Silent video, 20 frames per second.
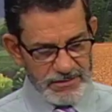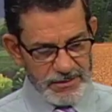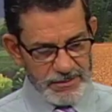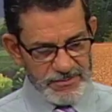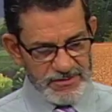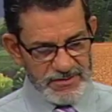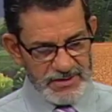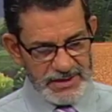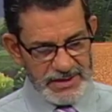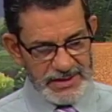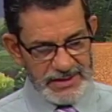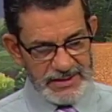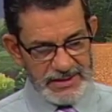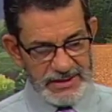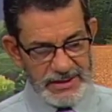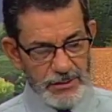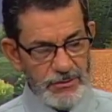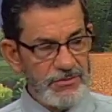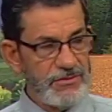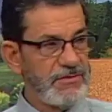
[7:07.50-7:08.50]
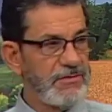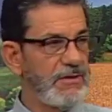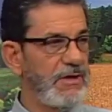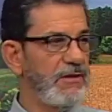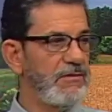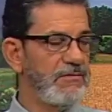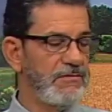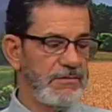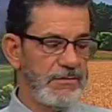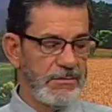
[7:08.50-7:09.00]
temos aqui Deus
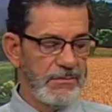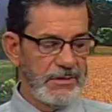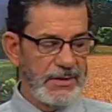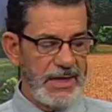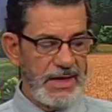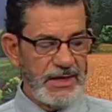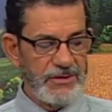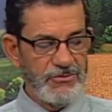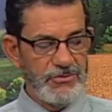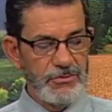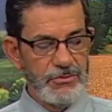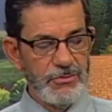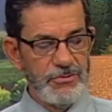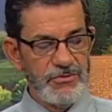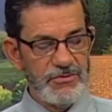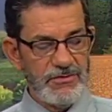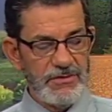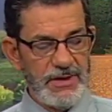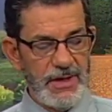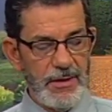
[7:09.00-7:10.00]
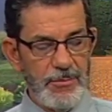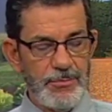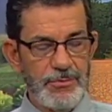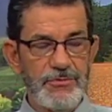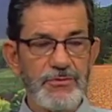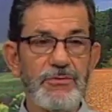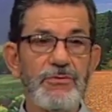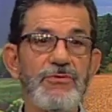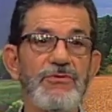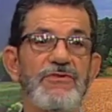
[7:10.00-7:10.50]
sente saudade dos
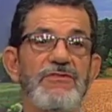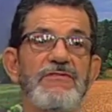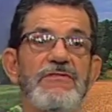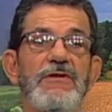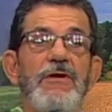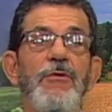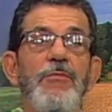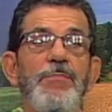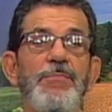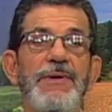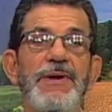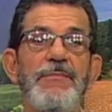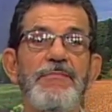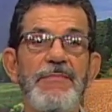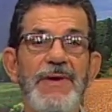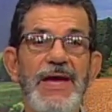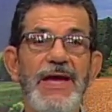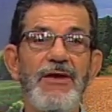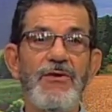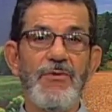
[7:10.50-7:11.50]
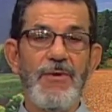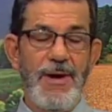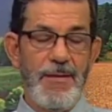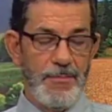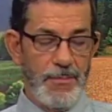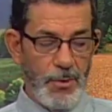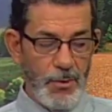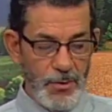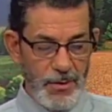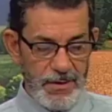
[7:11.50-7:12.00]
tempos do seu primeiro
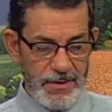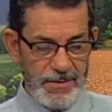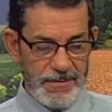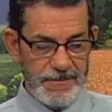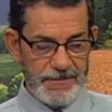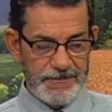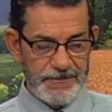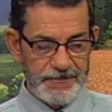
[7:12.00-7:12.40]
amor.